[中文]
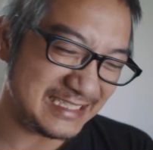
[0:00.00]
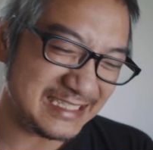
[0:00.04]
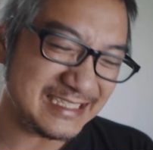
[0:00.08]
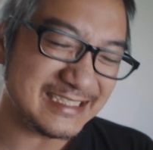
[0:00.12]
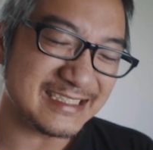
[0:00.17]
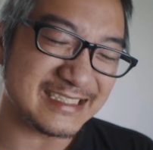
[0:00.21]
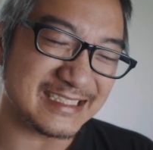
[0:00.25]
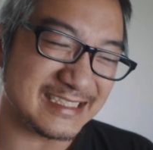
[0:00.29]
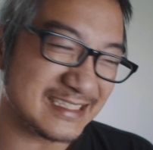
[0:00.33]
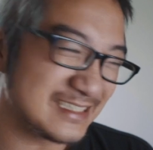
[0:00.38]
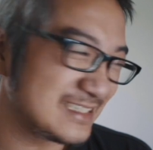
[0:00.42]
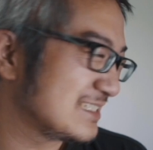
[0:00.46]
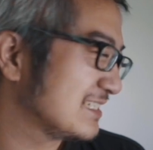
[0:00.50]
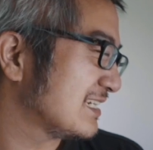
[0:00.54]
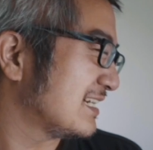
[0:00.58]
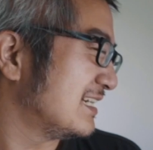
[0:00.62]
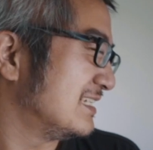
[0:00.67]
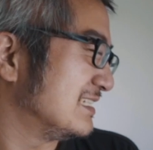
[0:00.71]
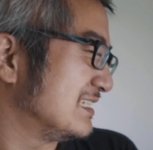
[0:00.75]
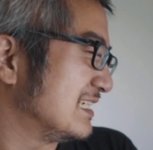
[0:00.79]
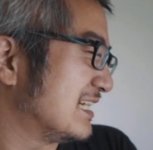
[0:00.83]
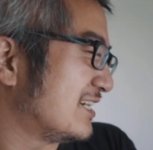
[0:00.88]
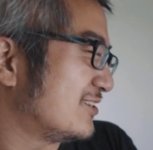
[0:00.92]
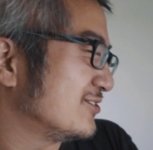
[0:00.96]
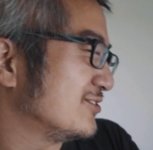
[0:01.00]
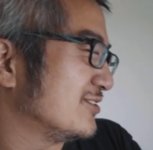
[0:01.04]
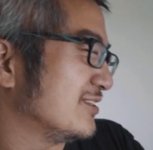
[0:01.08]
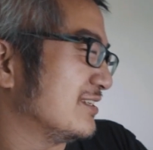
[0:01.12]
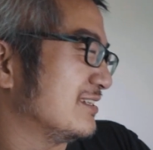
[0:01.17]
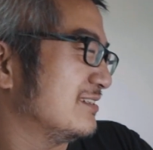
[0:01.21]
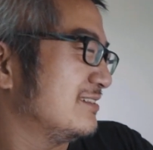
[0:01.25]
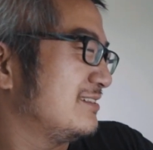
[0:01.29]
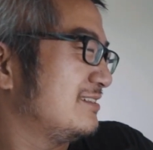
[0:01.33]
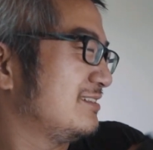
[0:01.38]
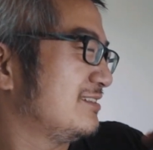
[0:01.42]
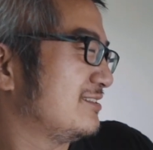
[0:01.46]
一直是很遥
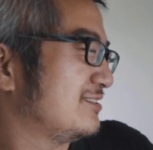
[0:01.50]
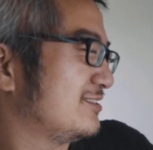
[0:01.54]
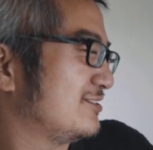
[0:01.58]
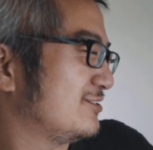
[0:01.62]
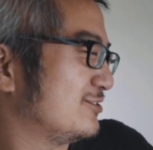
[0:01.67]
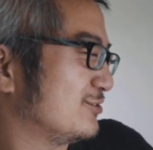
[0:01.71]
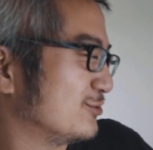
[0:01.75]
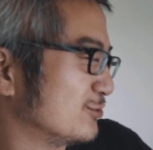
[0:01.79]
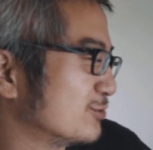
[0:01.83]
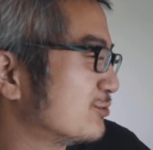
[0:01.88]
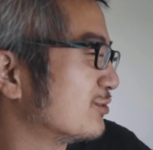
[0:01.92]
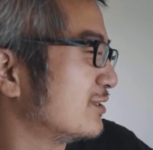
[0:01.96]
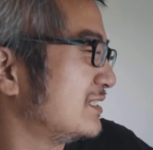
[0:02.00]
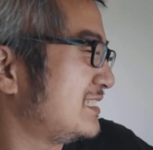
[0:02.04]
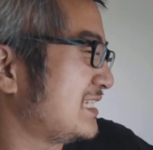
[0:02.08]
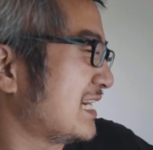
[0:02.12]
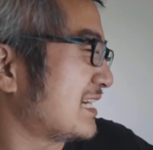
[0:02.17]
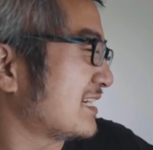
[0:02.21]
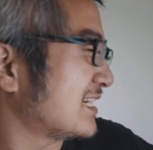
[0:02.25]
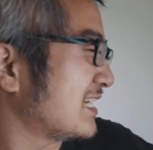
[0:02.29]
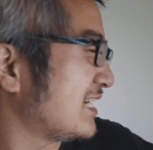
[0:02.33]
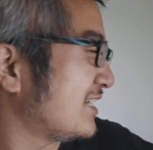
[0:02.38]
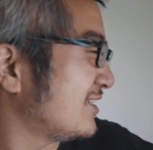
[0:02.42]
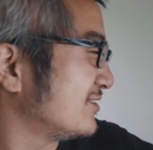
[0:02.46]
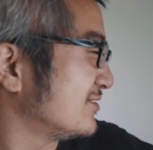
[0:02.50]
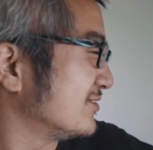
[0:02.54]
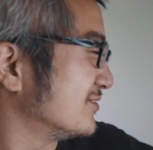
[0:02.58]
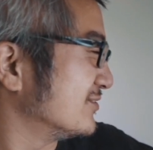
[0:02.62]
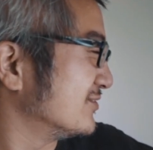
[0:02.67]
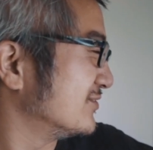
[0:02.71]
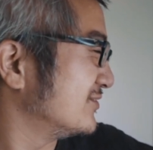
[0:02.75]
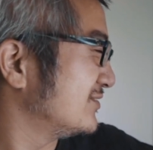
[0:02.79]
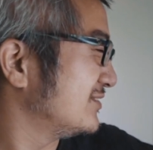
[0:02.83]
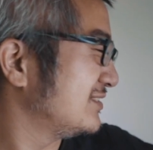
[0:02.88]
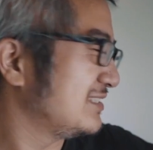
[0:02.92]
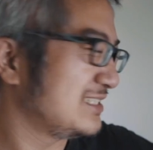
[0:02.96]
远。如果讲
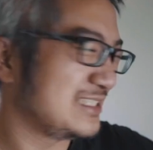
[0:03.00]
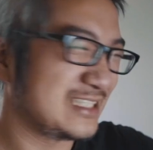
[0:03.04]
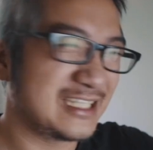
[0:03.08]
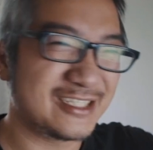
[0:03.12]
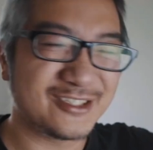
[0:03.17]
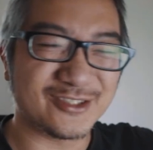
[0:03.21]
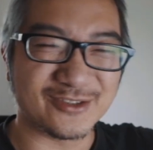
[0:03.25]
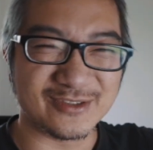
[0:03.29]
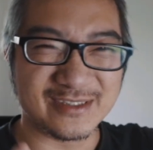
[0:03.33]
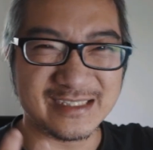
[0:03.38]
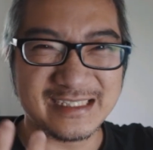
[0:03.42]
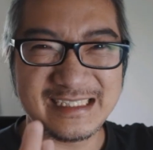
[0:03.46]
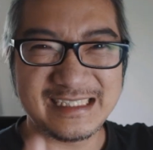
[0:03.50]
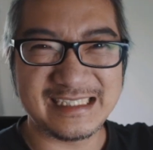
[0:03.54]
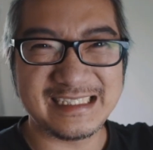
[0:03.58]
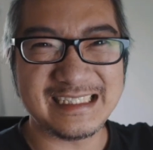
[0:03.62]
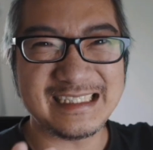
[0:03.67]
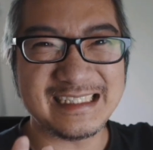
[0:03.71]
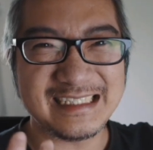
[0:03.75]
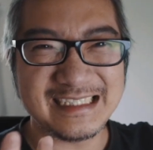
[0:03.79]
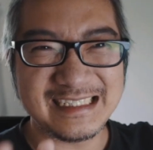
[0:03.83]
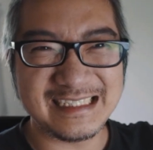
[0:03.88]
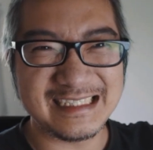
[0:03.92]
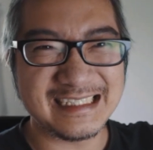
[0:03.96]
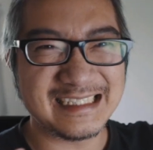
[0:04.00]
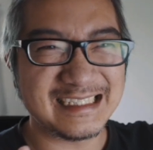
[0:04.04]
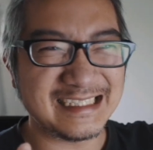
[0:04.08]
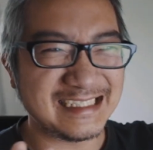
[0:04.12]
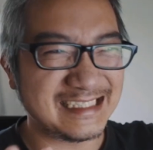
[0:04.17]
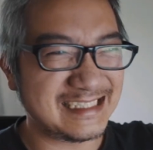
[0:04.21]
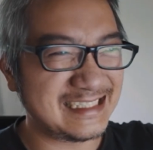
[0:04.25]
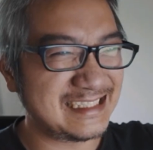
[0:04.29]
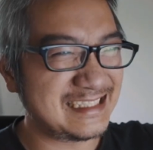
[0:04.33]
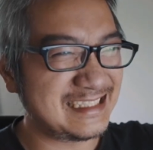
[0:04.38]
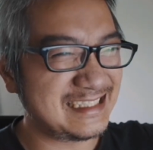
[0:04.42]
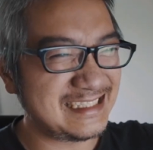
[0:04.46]
到那种
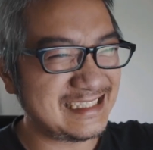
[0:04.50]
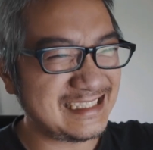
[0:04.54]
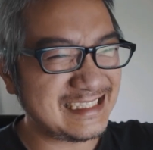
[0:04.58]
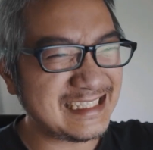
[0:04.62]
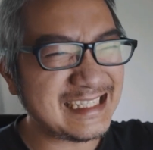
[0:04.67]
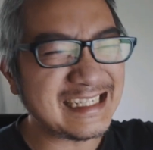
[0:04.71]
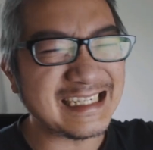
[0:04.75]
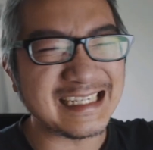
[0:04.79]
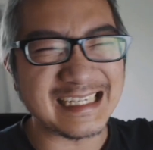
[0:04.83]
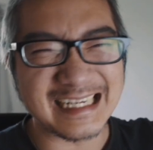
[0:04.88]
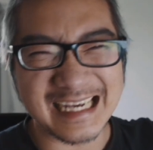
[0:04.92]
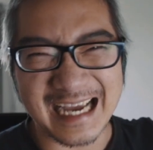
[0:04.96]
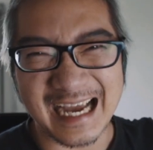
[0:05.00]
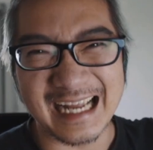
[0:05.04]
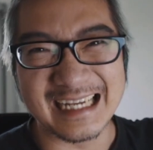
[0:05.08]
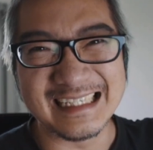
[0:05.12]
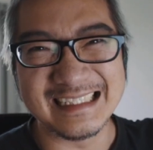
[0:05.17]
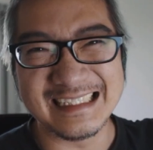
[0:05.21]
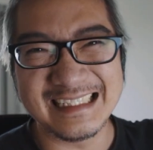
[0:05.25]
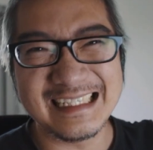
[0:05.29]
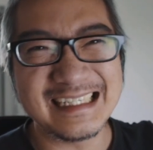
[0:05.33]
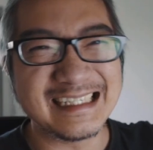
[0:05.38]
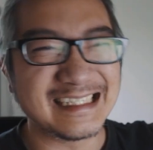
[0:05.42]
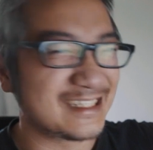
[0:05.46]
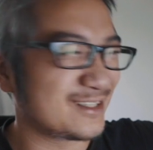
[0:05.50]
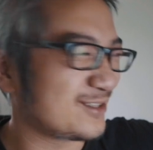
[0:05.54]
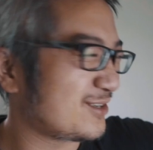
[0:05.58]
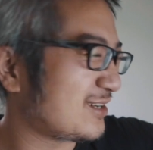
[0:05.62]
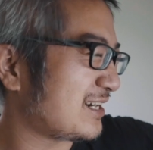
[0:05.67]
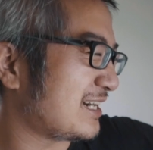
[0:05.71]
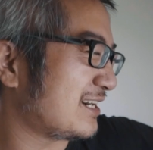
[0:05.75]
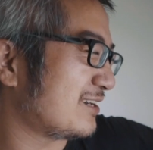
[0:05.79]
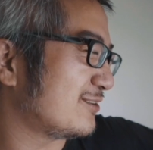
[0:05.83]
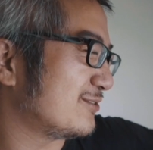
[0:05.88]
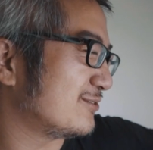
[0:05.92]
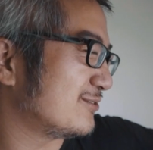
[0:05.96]
心应感应的
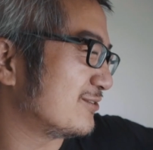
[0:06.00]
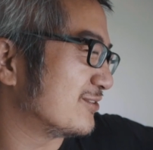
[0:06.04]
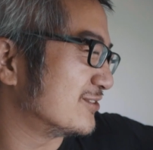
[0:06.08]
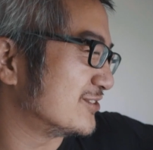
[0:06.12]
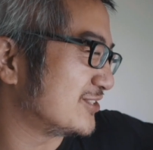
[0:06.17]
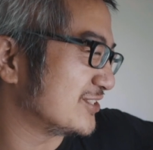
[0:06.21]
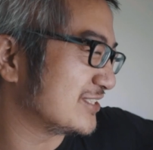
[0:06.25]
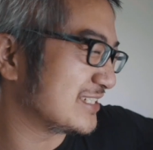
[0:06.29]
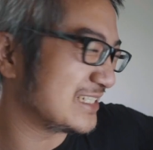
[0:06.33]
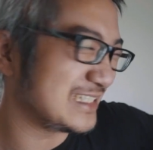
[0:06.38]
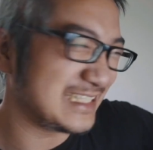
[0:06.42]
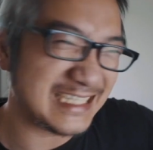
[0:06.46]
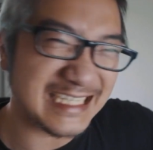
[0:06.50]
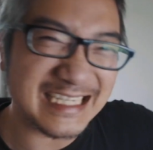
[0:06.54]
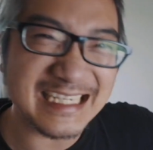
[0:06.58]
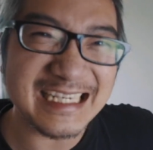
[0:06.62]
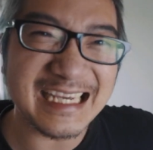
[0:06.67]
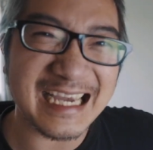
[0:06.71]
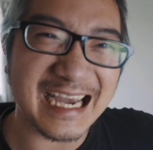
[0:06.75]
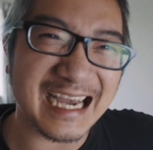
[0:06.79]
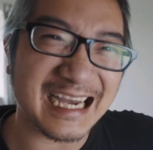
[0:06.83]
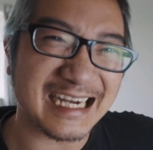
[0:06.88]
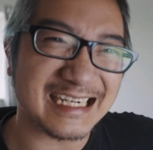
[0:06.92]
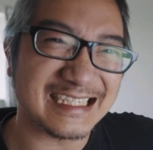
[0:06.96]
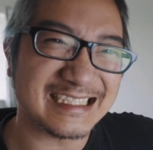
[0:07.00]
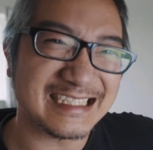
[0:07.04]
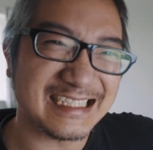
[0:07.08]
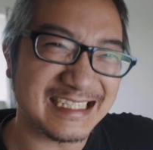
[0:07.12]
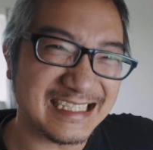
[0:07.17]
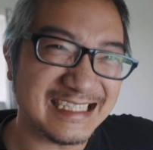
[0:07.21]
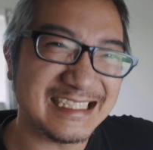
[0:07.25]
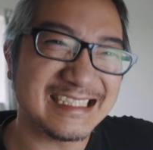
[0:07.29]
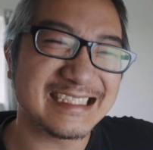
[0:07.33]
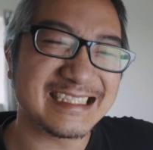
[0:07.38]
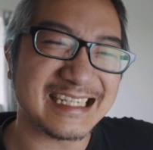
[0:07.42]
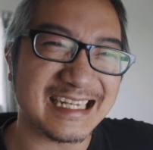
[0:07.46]
话，我觉得尼康
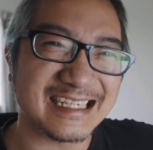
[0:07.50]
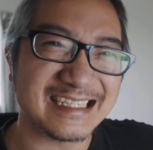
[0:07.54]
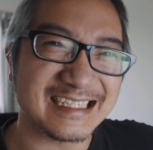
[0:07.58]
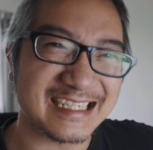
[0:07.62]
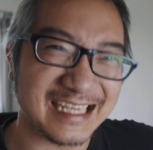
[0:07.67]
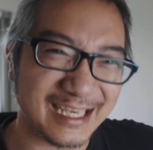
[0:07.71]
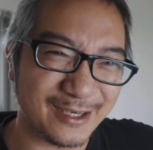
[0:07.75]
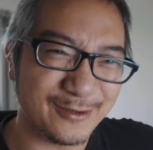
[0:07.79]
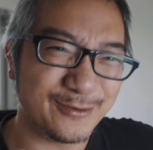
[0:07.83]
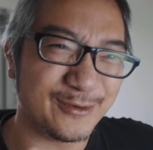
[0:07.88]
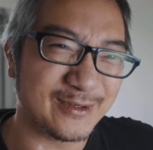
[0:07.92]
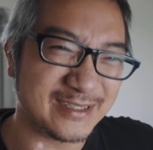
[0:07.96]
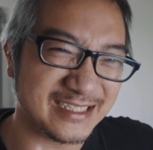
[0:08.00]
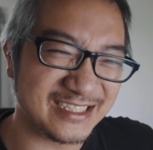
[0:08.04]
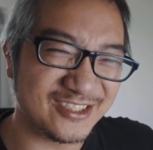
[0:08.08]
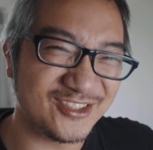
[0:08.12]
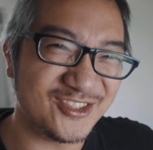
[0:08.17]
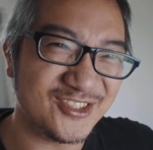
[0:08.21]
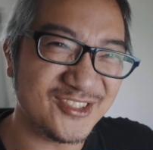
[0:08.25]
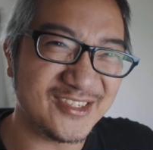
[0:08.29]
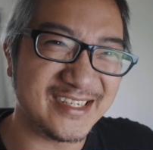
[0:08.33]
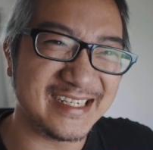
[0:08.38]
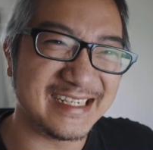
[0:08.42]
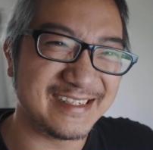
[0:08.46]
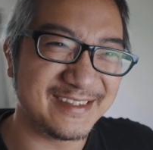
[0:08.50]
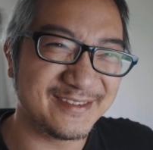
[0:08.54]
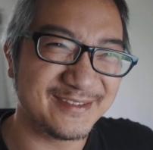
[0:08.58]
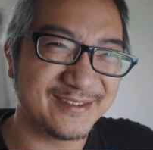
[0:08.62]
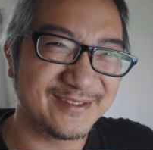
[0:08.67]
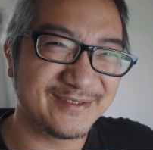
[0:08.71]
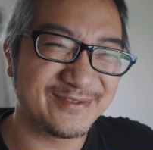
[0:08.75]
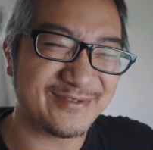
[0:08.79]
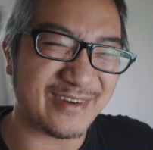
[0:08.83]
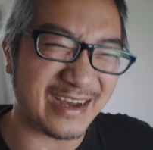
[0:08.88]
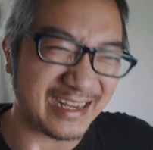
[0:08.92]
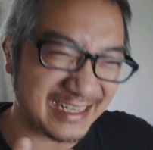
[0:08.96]
D 三给我的距离
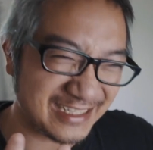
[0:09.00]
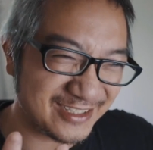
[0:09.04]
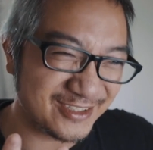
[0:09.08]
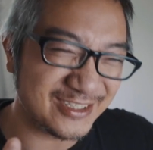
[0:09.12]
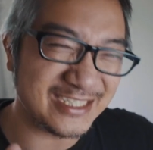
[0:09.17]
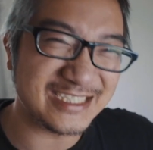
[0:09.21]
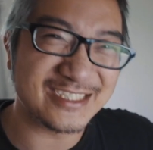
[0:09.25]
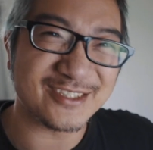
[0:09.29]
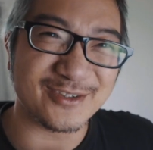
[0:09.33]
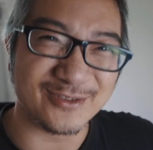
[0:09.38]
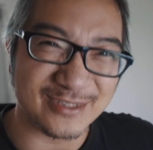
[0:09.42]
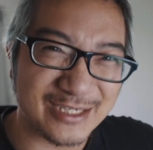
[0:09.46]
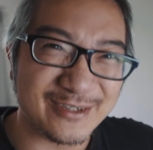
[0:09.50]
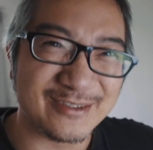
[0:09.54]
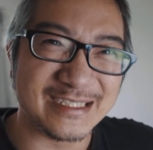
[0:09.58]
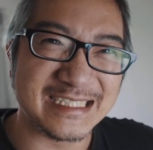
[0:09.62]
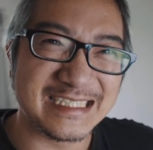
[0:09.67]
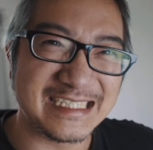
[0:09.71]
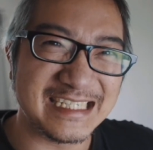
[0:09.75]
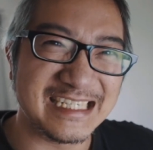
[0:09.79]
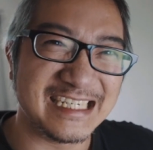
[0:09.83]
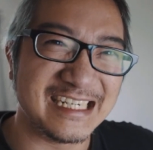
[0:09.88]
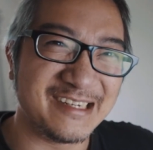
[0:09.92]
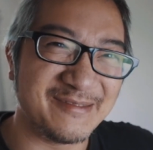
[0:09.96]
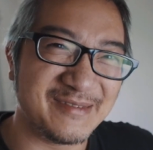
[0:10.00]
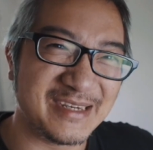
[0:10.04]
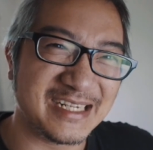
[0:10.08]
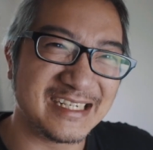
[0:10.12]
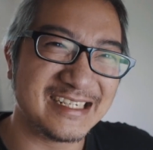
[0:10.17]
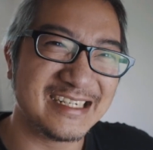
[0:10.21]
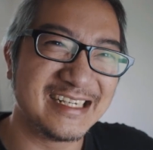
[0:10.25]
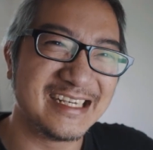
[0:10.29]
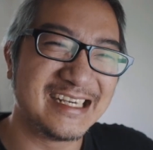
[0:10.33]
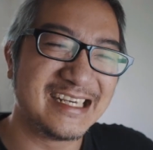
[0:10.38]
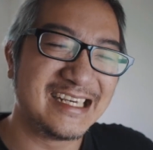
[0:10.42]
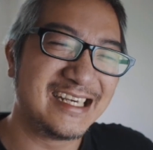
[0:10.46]
反而会走到我心里面，